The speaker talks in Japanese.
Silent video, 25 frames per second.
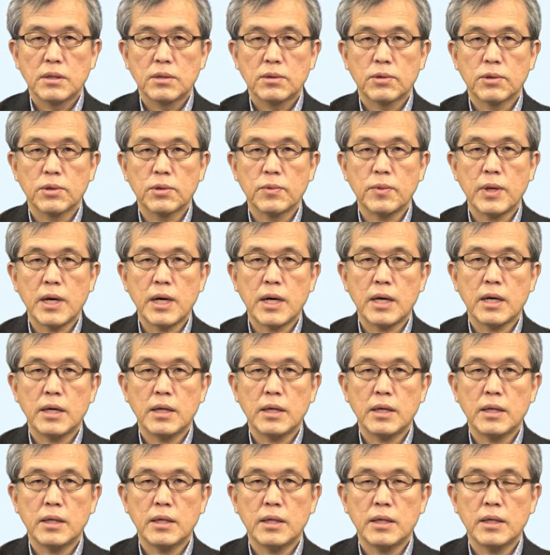これは
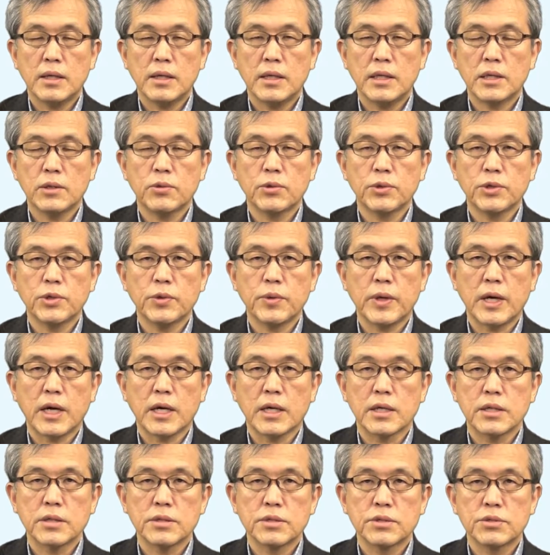英語で
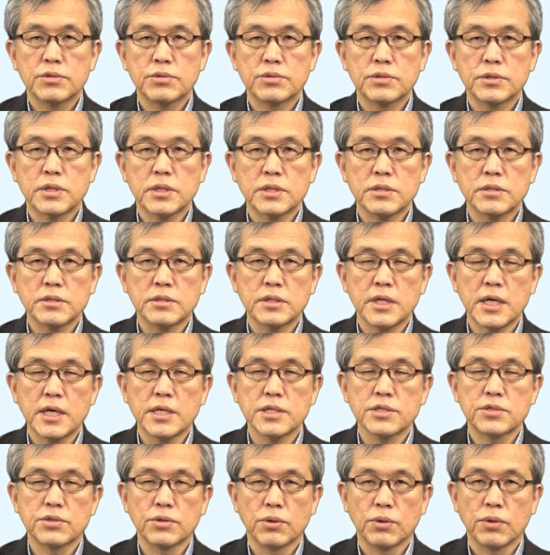は主節現
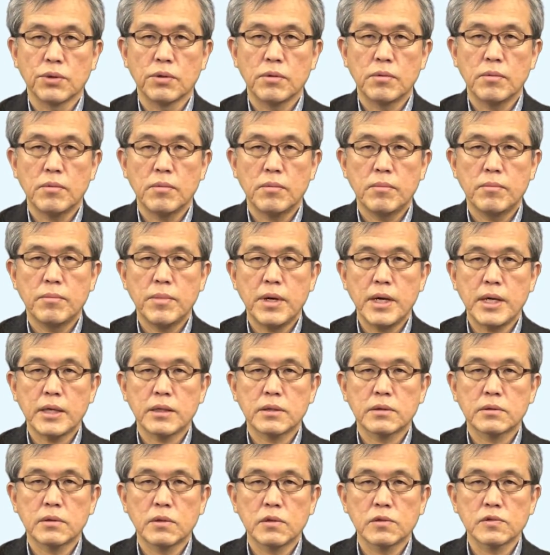象
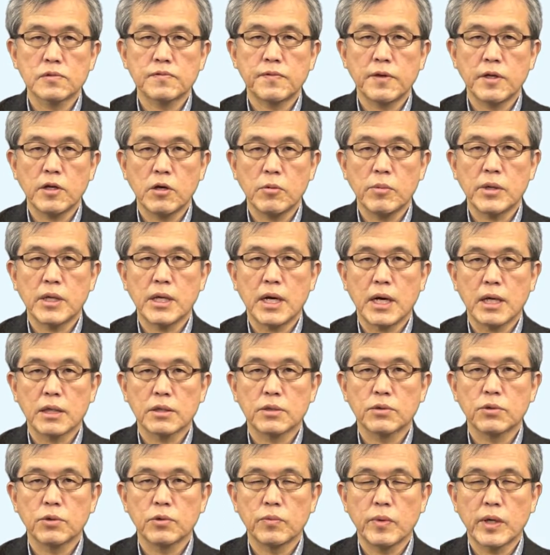メインクローズフェノメナ
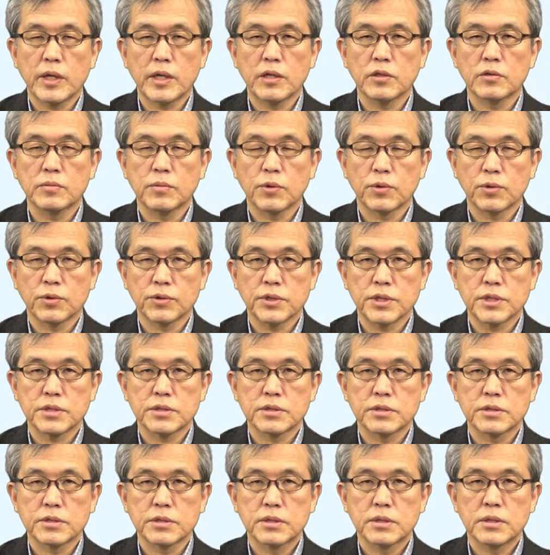と呼われるもので
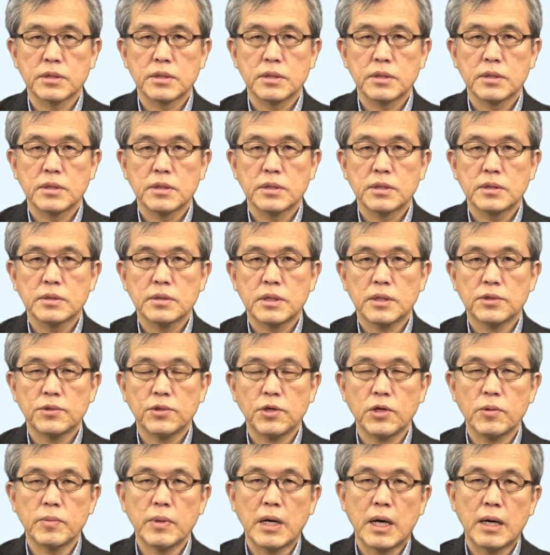す。
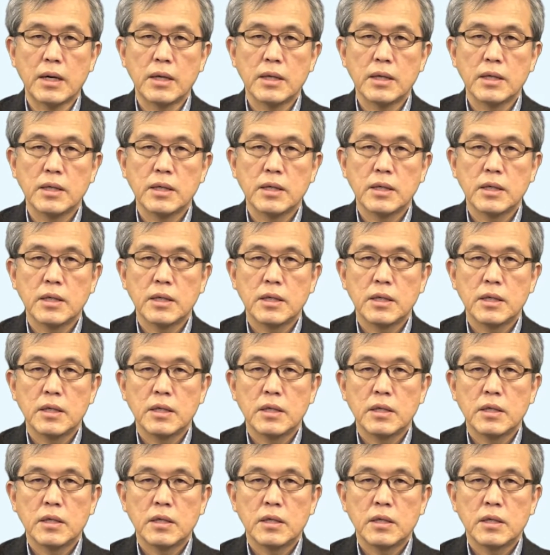例えば
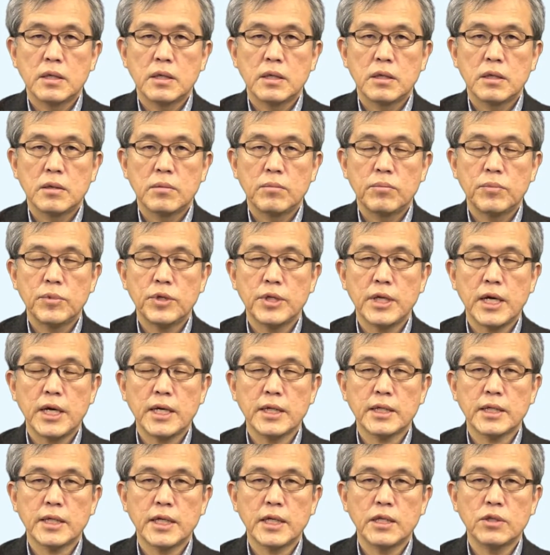未
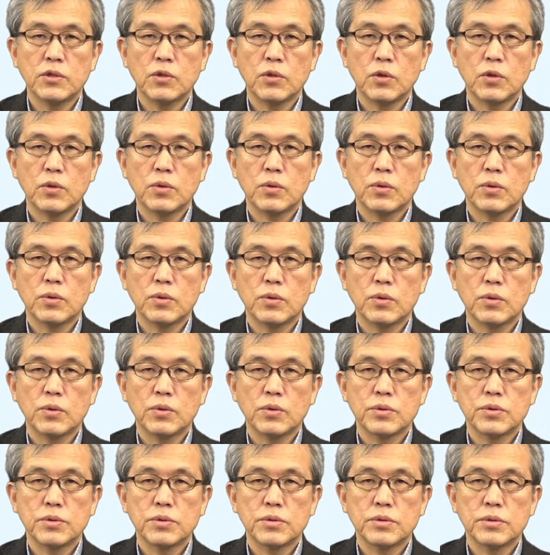来形の
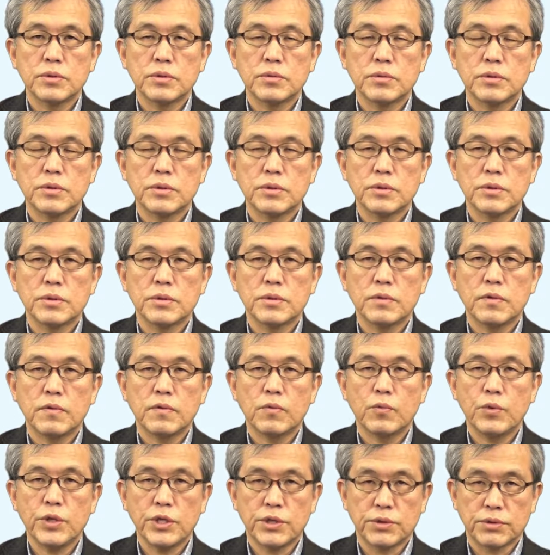
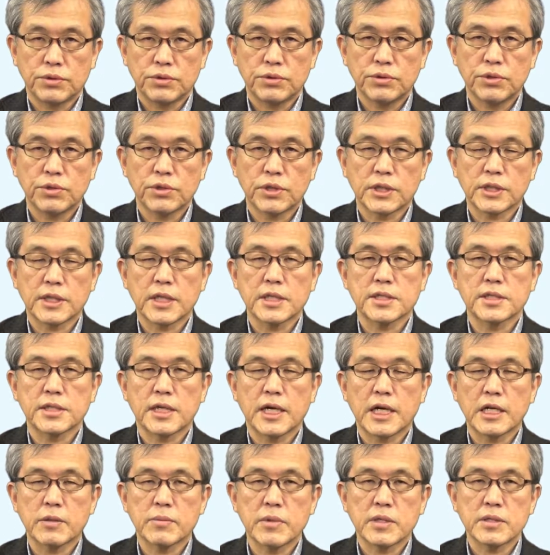will という形があ
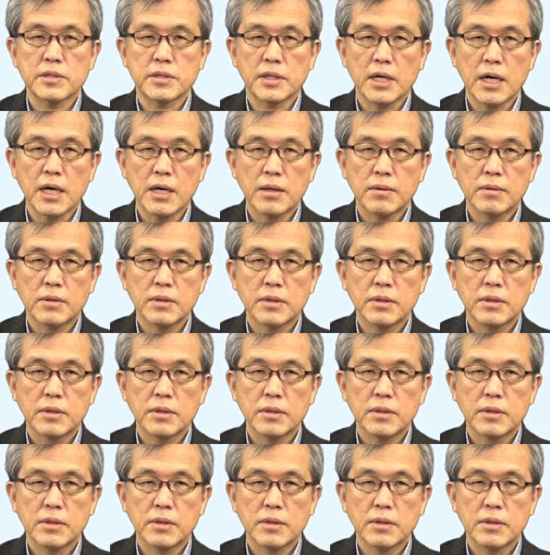りますが